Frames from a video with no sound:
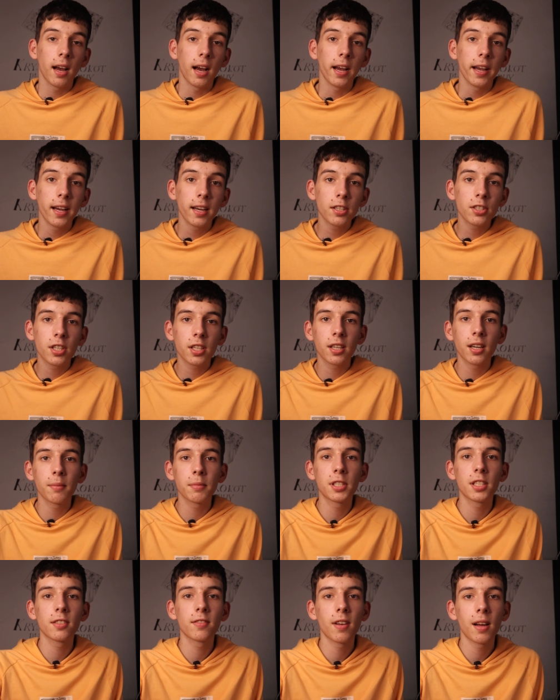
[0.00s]
A ja
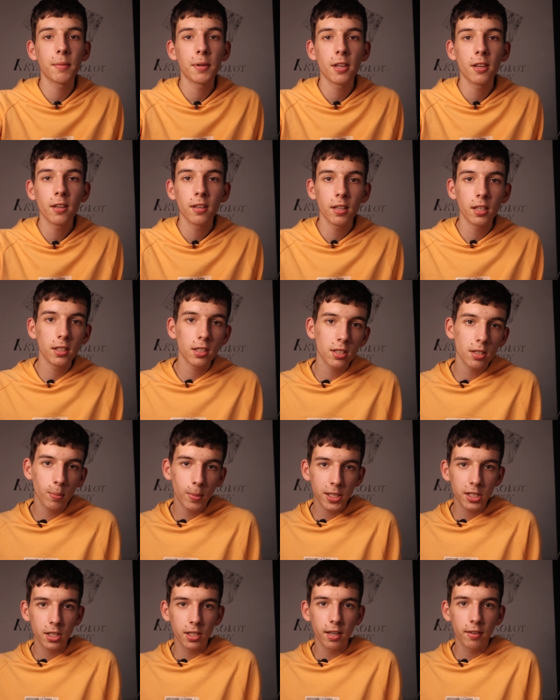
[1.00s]
żegnam się z Wami i do
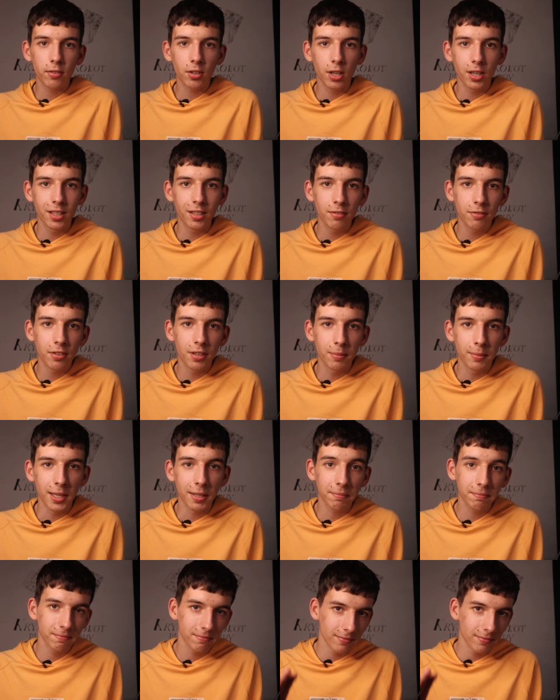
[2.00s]
zobaczenia w kolejnym filmie.